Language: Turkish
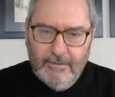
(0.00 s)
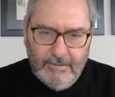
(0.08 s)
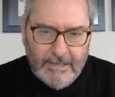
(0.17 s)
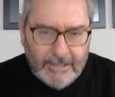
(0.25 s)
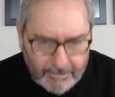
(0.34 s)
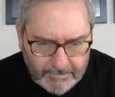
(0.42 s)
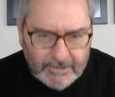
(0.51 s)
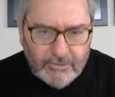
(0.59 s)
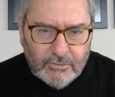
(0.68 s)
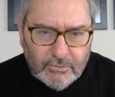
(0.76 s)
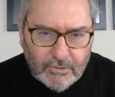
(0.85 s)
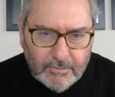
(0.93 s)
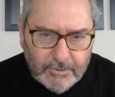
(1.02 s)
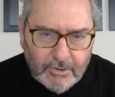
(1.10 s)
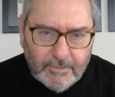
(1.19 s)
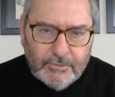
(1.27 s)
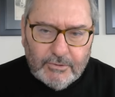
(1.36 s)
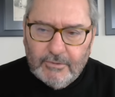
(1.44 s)
Ne demek istiyor
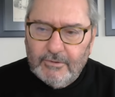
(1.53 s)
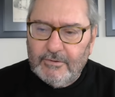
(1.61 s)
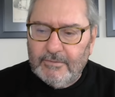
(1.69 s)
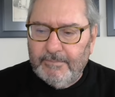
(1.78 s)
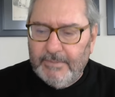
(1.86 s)
biliyor musunuz?